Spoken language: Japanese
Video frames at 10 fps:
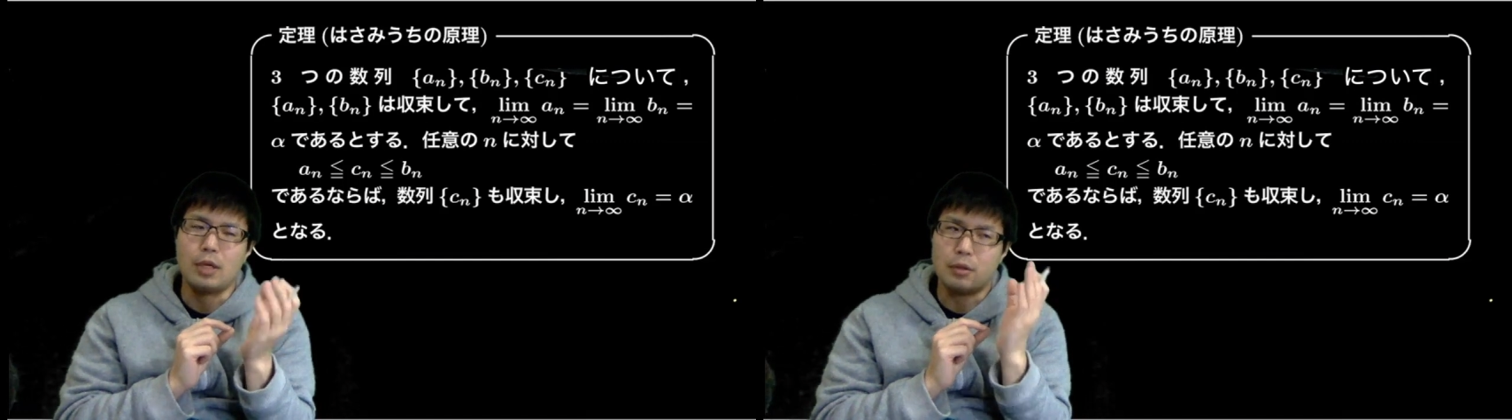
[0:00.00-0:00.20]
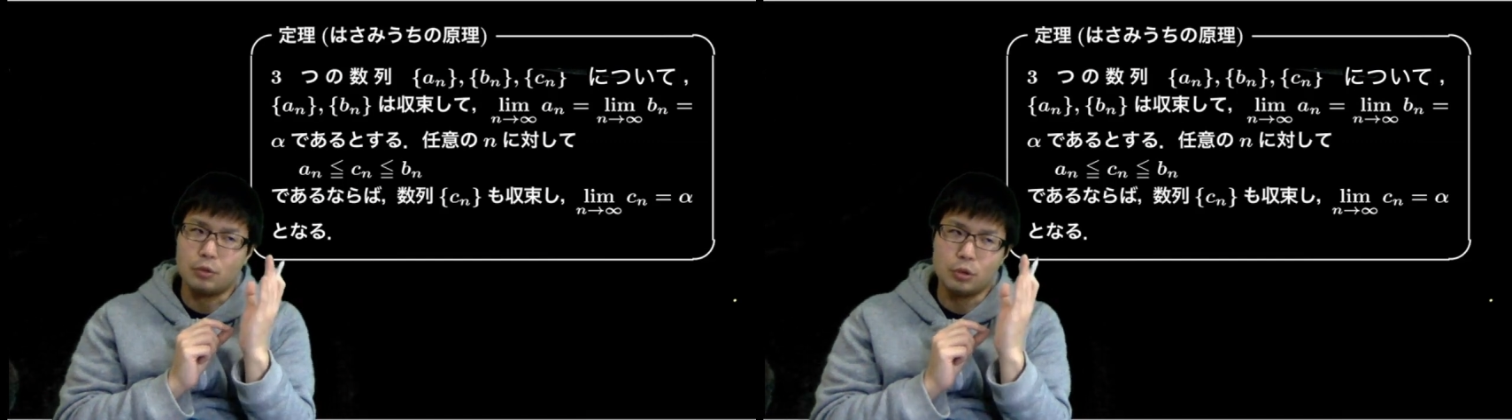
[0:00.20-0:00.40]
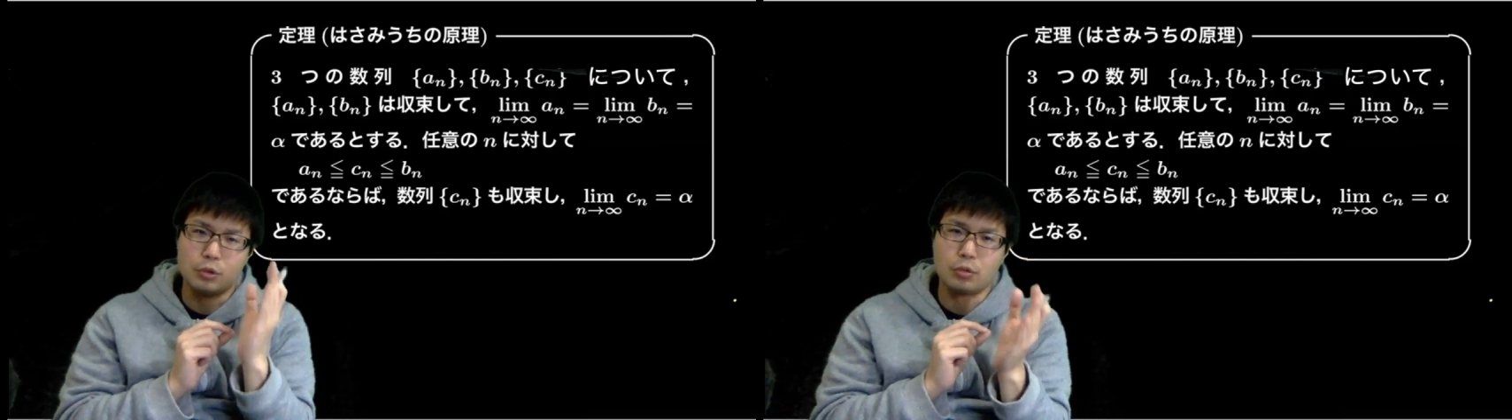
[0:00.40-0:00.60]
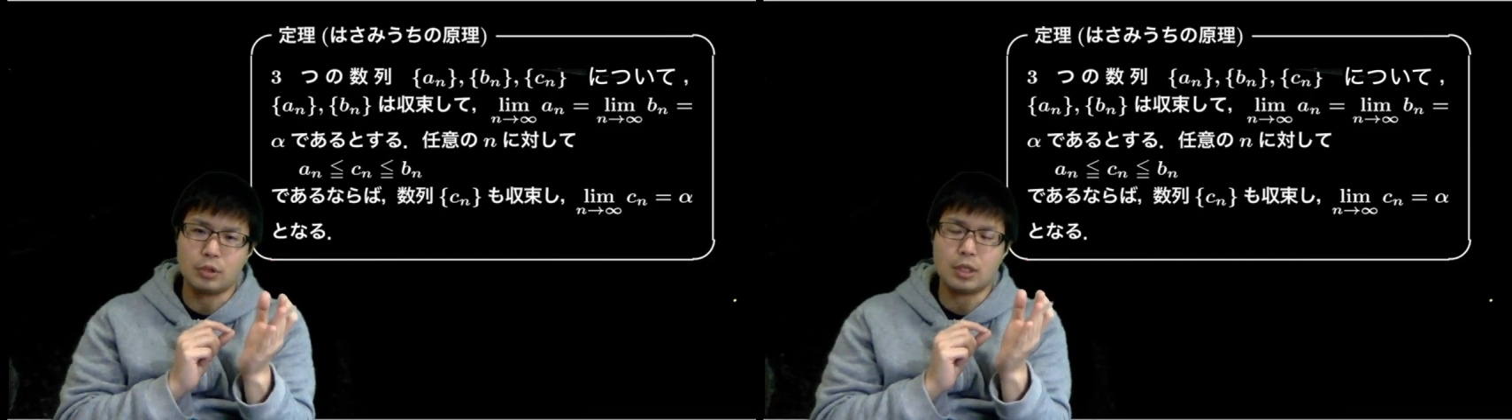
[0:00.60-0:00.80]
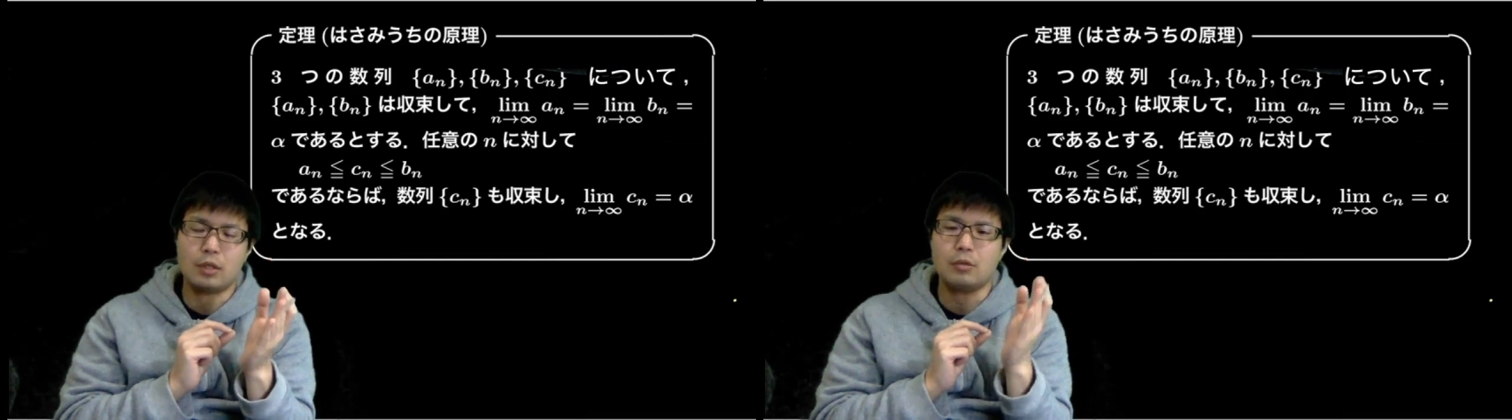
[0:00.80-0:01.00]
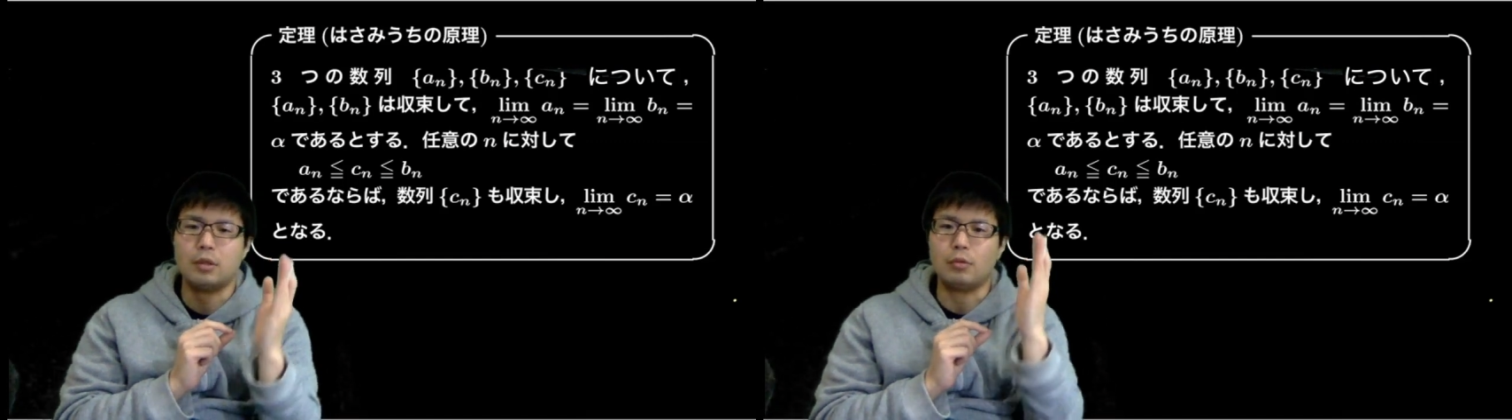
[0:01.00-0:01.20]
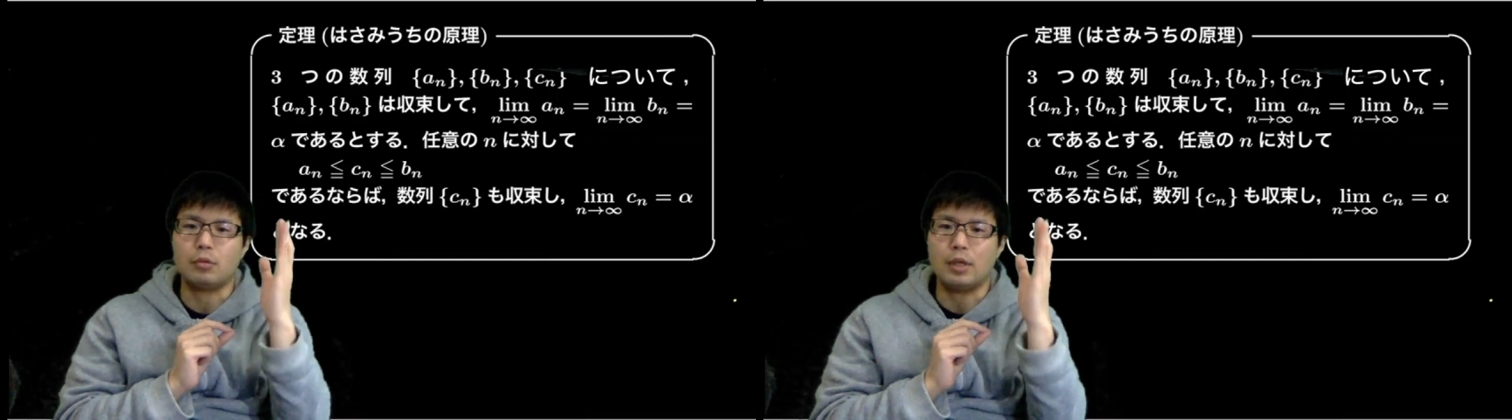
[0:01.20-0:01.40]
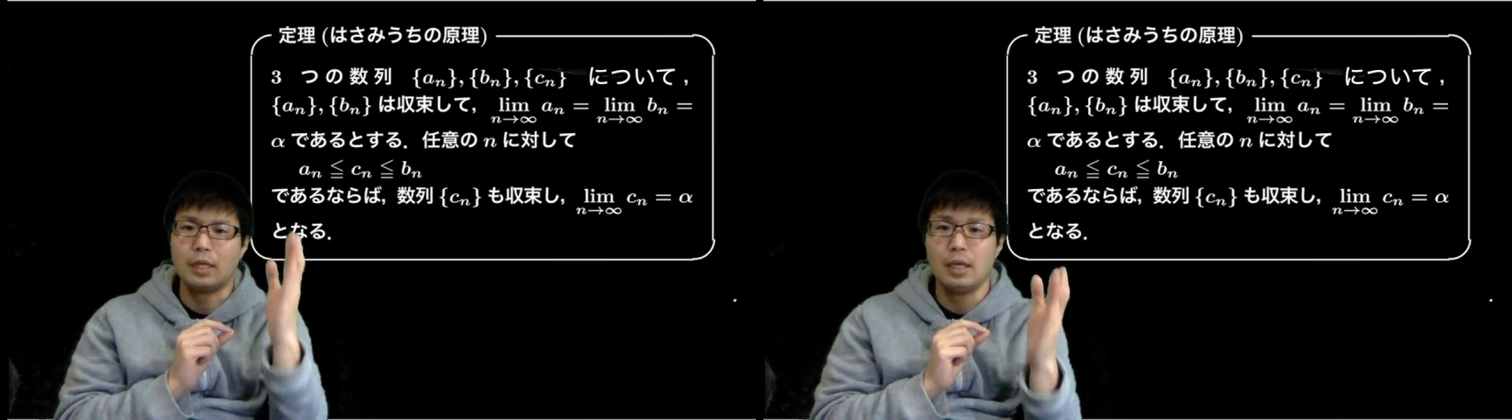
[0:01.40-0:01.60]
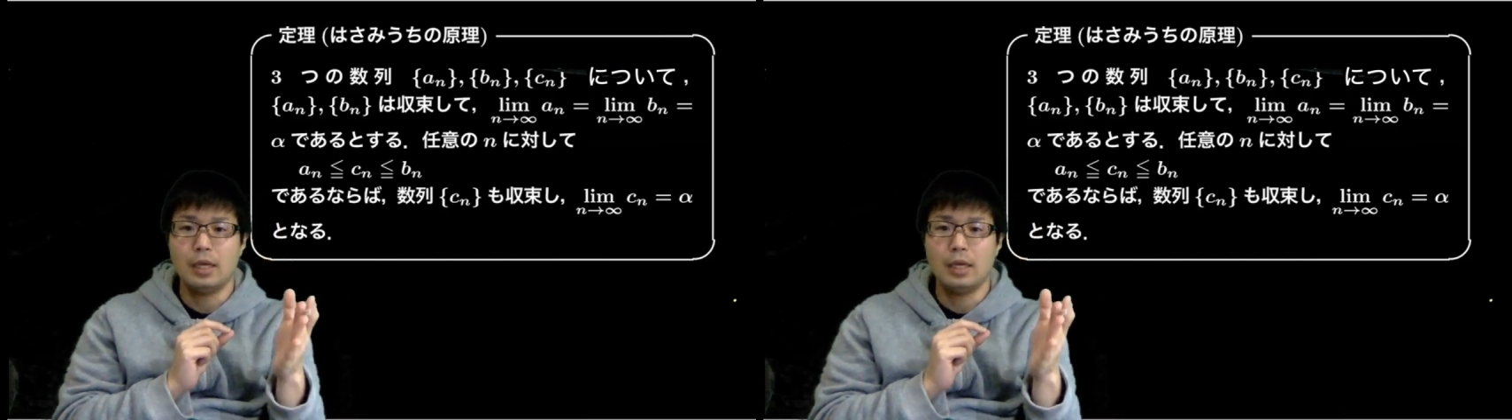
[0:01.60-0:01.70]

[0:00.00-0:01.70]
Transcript: えー、こう収束してるっていうことがね、